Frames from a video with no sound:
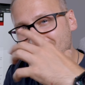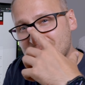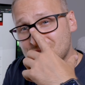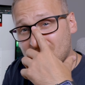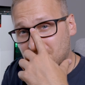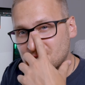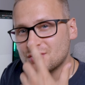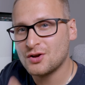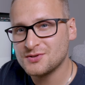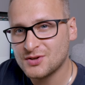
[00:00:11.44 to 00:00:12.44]
być na
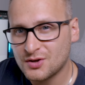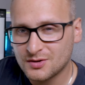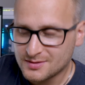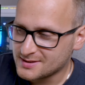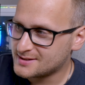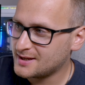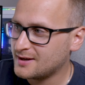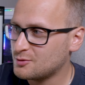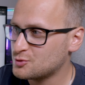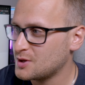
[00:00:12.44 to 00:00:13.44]
bieżąco
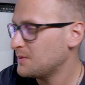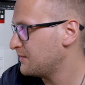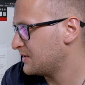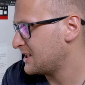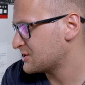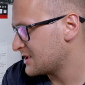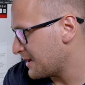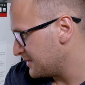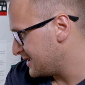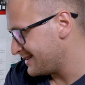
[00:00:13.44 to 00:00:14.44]
z różnymi
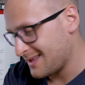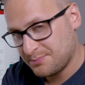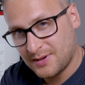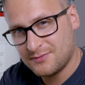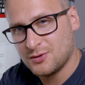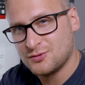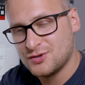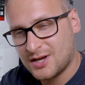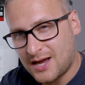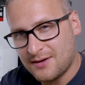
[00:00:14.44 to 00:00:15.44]
wydarzeniami i na pewno
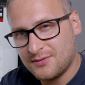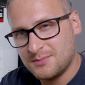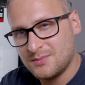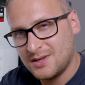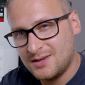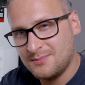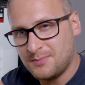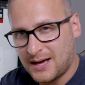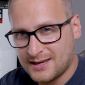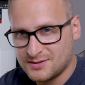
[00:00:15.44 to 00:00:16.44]
ciekawym i
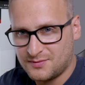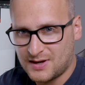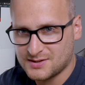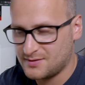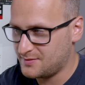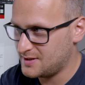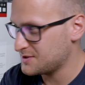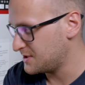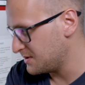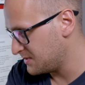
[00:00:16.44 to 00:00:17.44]
bardzo ważnym
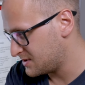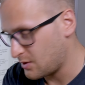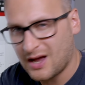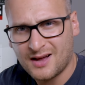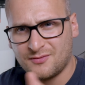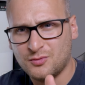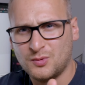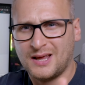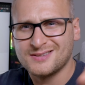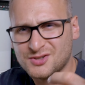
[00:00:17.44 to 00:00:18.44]
wydarzeniem jest to, a w
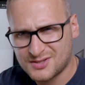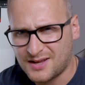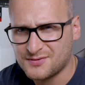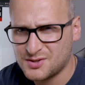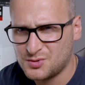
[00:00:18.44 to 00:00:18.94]
ogóle zostawcie